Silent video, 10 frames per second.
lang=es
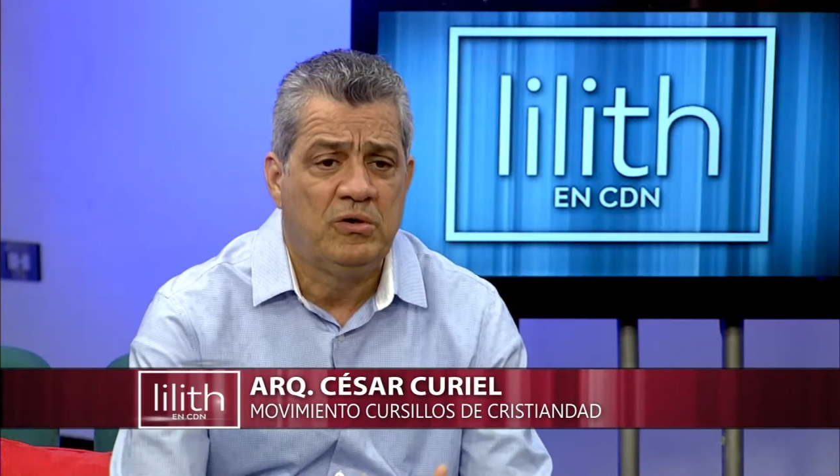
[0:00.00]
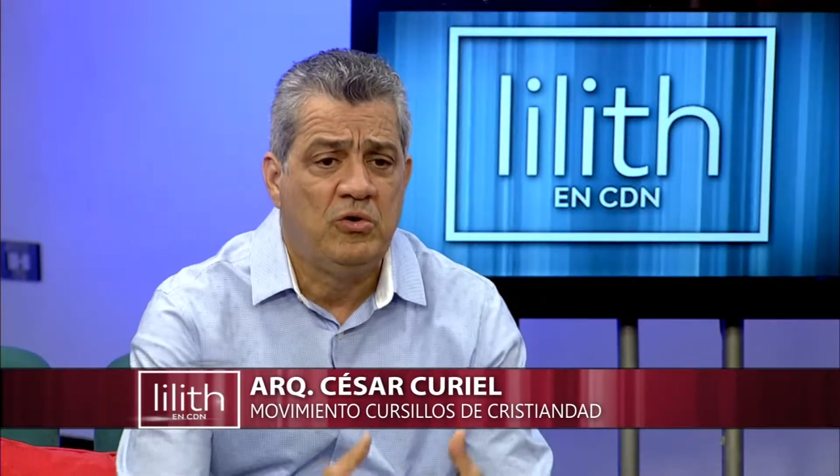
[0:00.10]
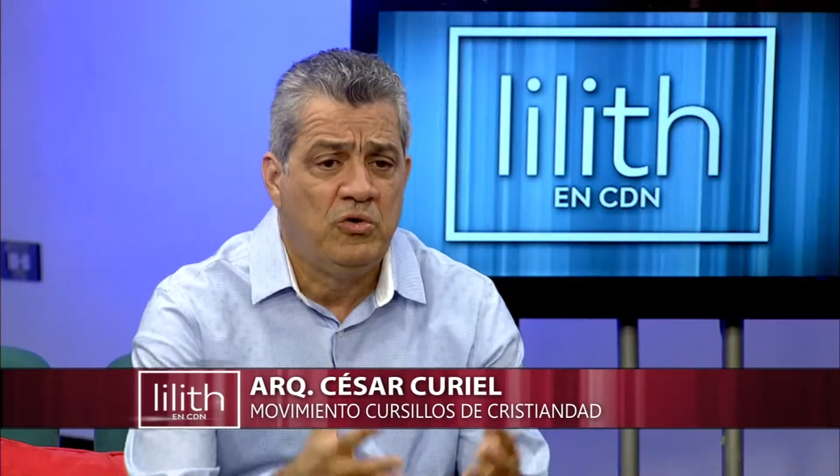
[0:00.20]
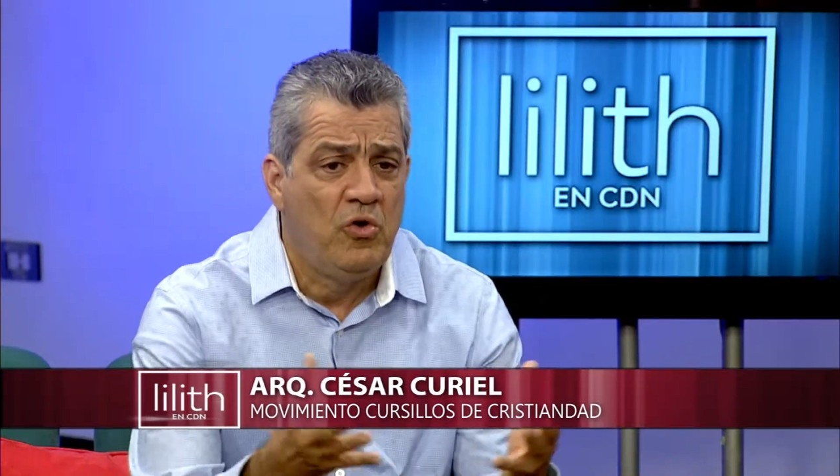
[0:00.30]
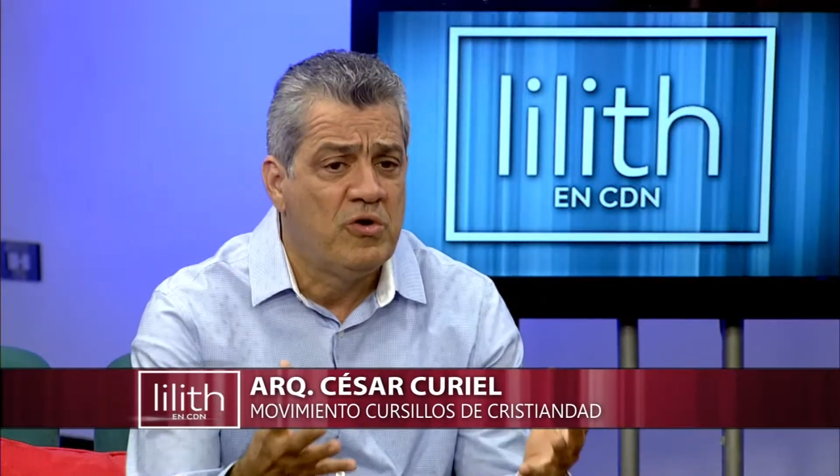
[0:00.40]

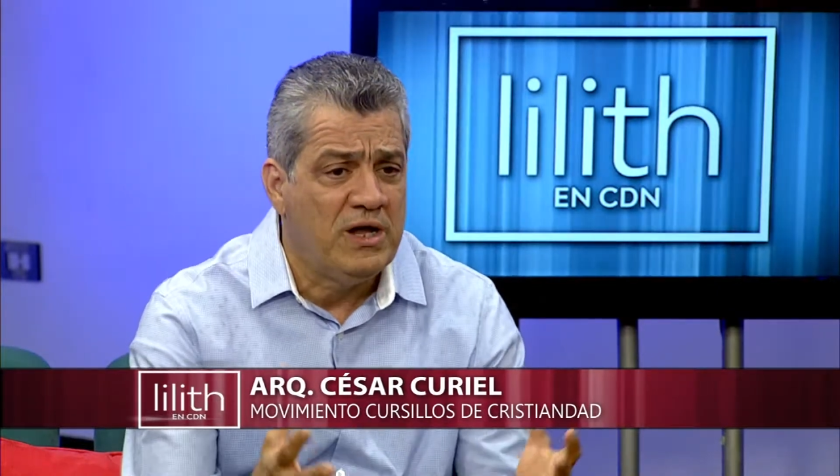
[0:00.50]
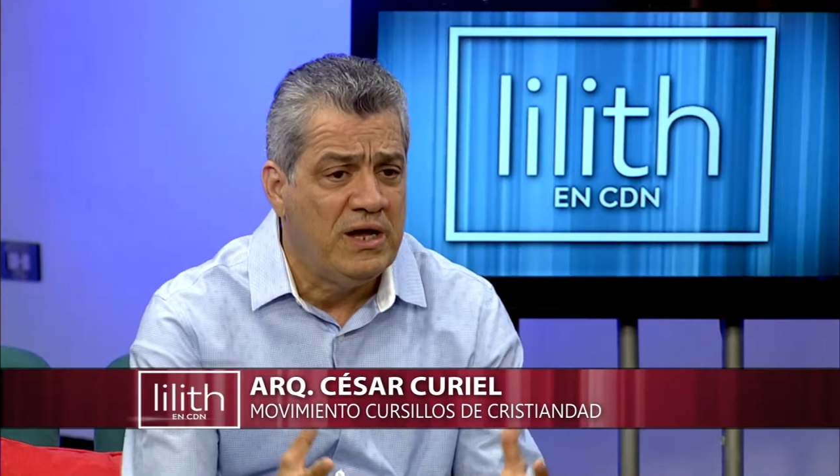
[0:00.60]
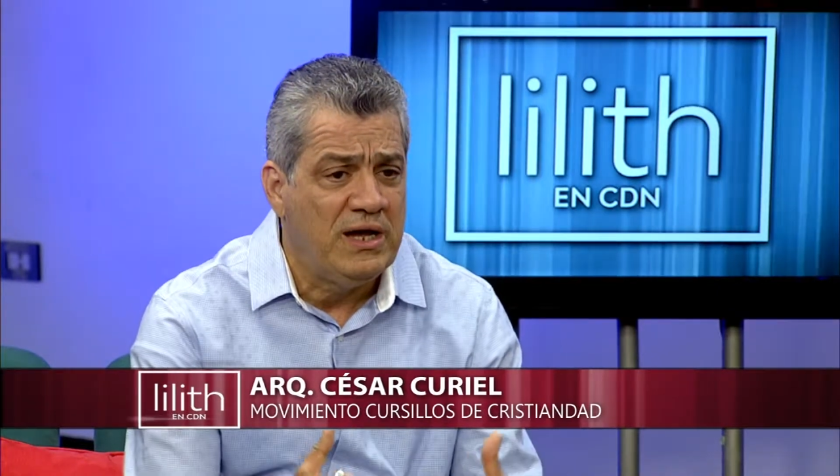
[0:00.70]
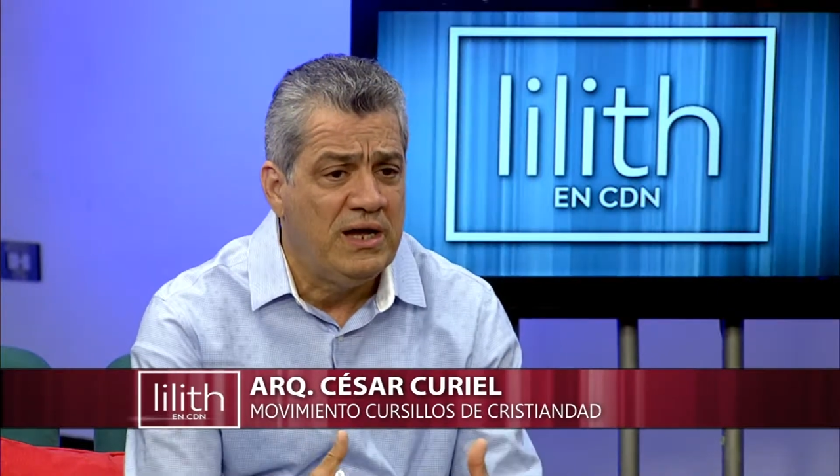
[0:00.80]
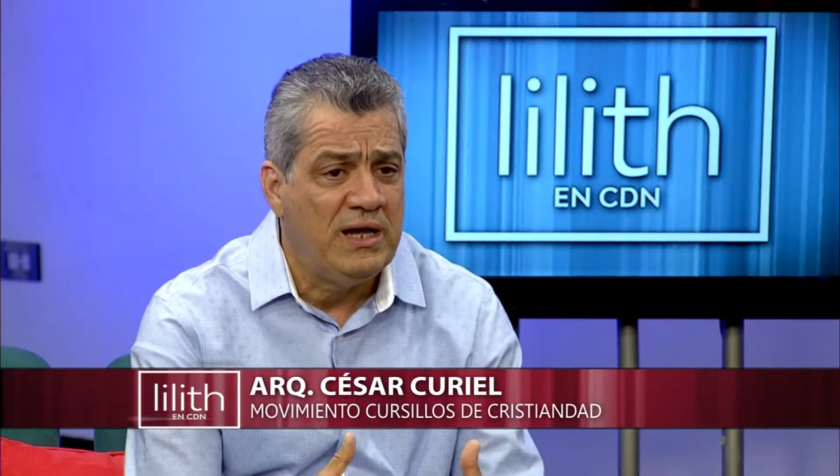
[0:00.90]

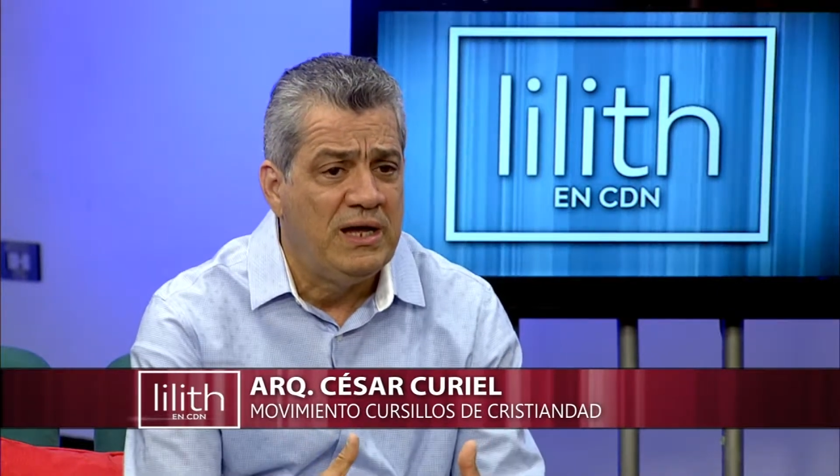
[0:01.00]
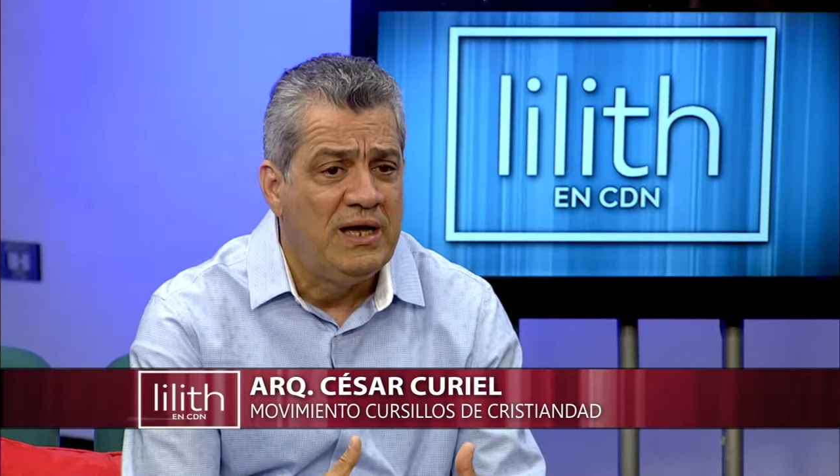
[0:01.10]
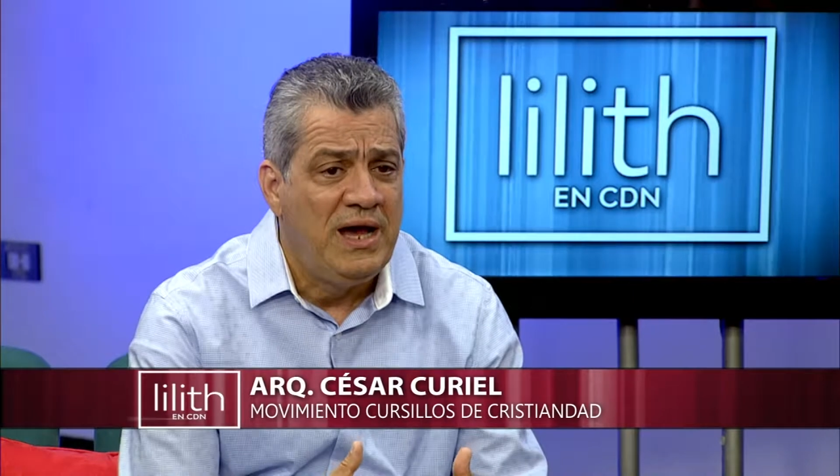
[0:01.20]
conozca,